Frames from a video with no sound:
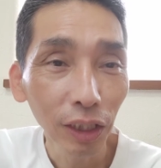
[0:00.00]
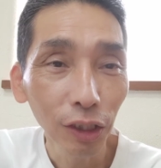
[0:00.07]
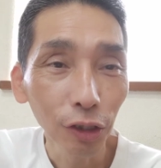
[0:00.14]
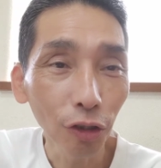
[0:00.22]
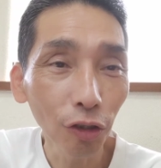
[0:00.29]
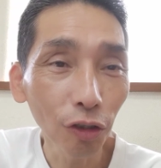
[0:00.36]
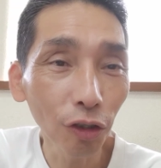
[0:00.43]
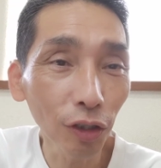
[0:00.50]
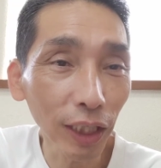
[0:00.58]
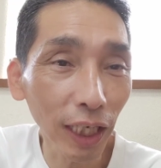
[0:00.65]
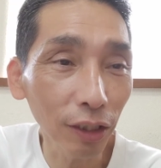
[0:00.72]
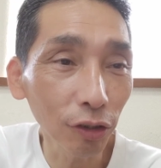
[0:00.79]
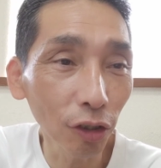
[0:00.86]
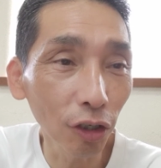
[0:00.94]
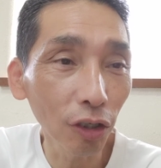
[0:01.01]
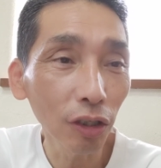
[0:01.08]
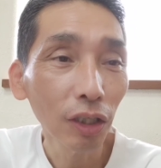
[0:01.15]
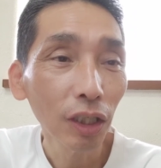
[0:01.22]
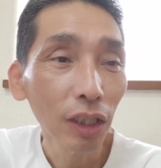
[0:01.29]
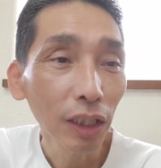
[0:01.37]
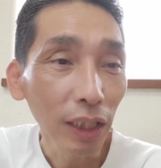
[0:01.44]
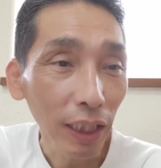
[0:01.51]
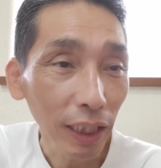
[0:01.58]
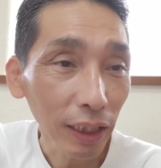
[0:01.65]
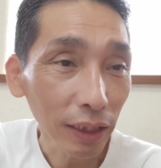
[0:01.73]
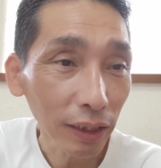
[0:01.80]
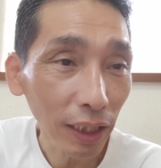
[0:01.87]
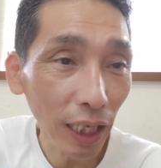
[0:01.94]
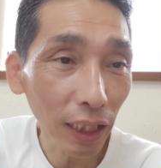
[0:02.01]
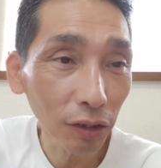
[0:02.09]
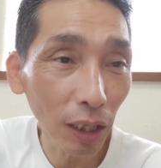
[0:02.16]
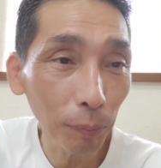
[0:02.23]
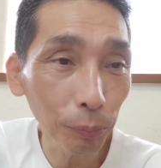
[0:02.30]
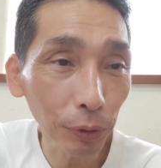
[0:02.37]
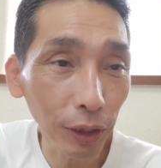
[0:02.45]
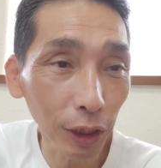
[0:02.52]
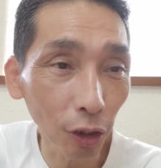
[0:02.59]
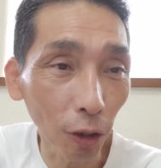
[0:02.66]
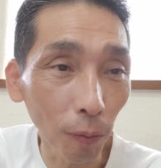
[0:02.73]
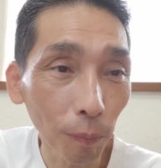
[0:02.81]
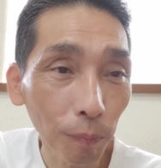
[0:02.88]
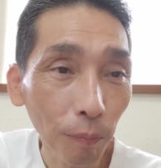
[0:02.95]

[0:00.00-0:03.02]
兵庫県のスタートアップ企業